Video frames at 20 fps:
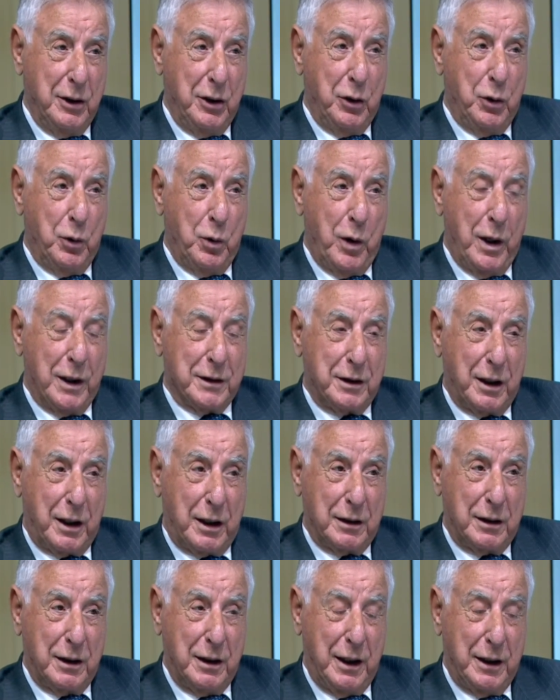
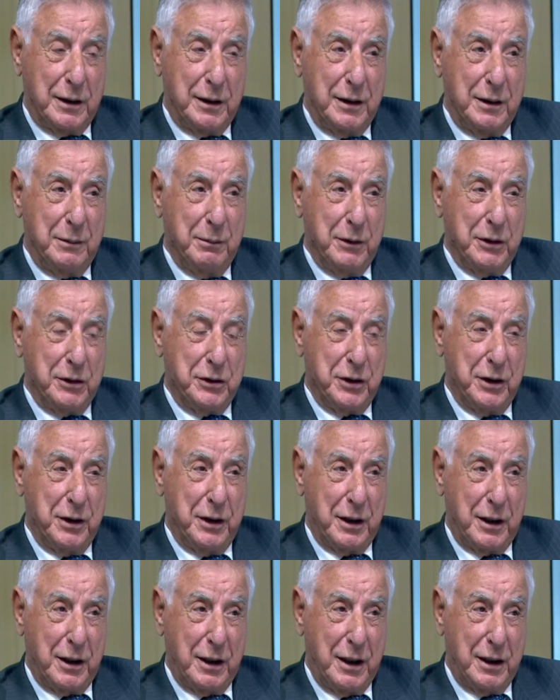وأسرت العديد من
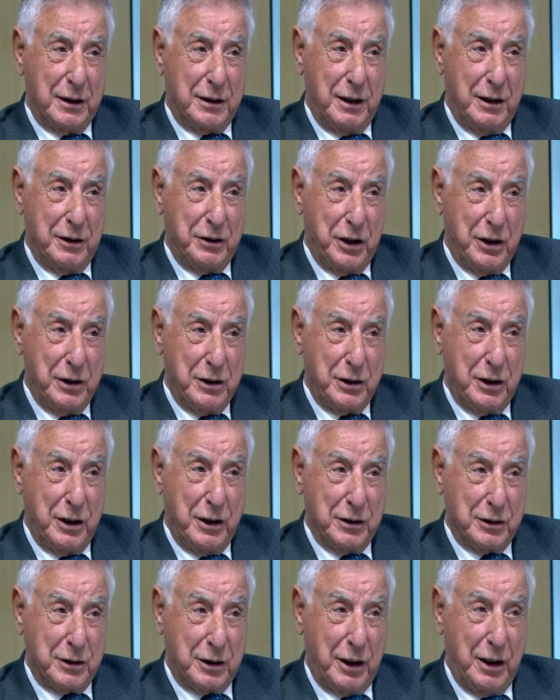جنرالات الجيش
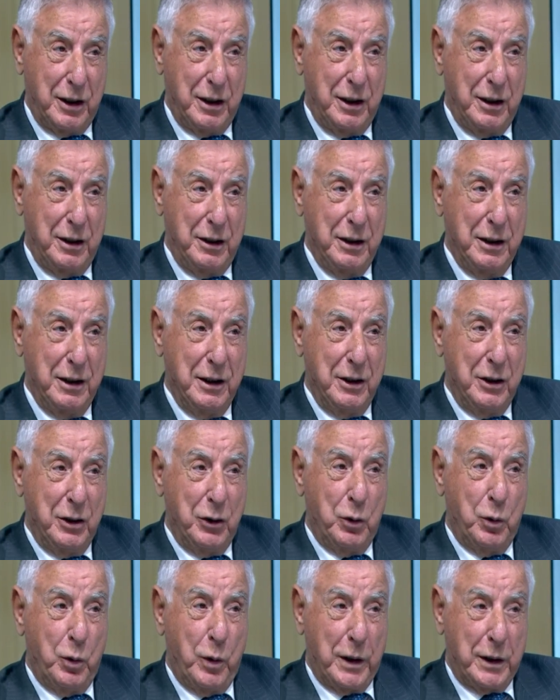الإسرائيلي
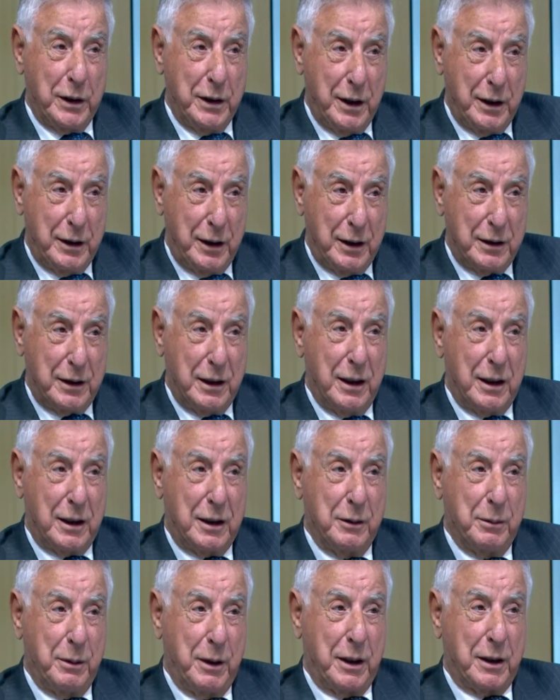وقياداته
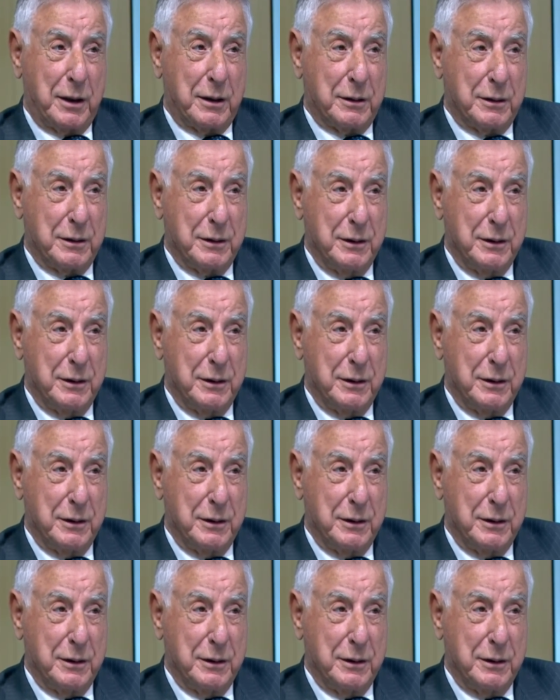الكبار